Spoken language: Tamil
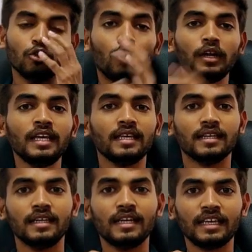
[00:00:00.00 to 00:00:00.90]
தோனி
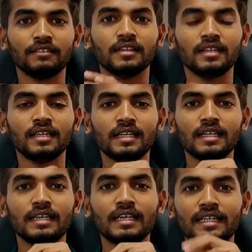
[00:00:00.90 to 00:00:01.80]
இன்னைக்கு வந்து
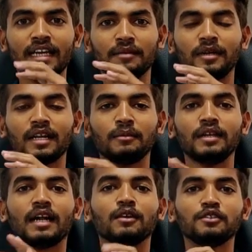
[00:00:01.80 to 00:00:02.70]
ரிட்டையர்மெண்ட்
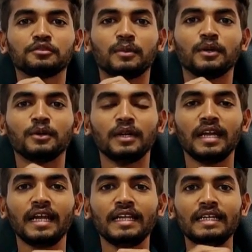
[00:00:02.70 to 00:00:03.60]
அப்படின்னு அனௌன்ஸ்
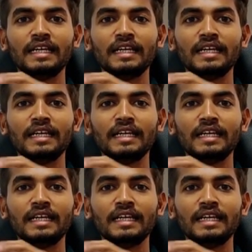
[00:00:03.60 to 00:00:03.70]
பண்ணோடனே